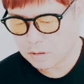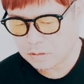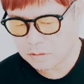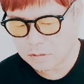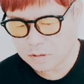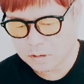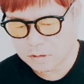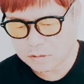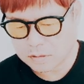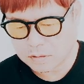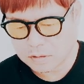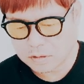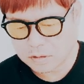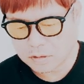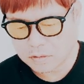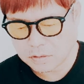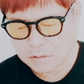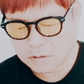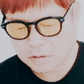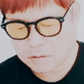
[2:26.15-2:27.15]
の拡大につな
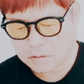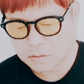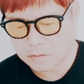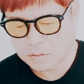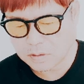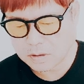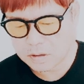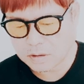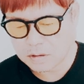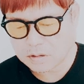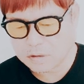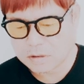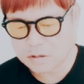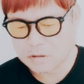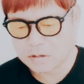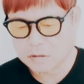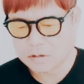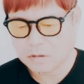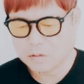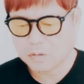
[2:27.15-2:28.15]
がる記事を配信
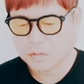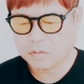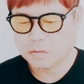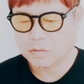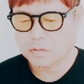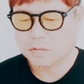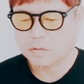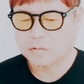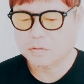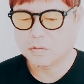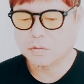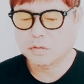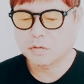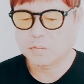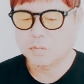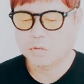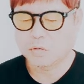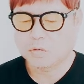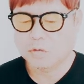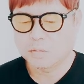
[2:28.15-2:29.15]
しないことと強く
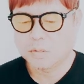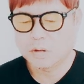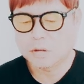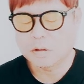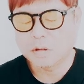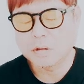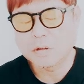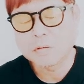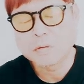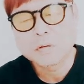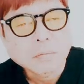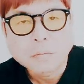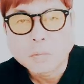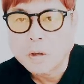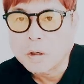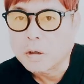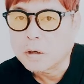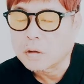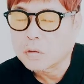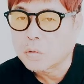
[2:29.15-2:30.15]
求めている。
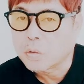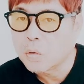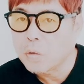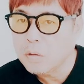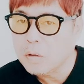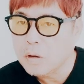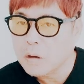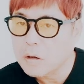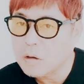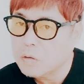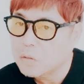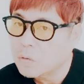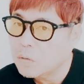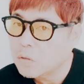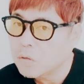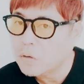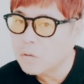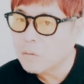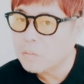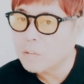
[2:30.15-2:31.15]
まあ、どっからど
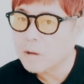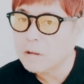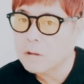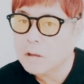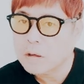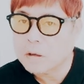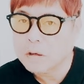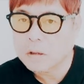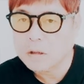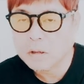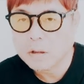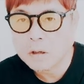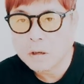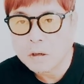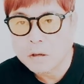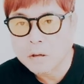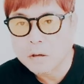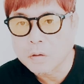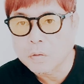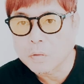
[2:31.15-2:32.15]
こまでが被
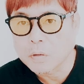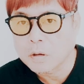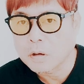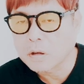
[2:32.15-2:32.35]
害なの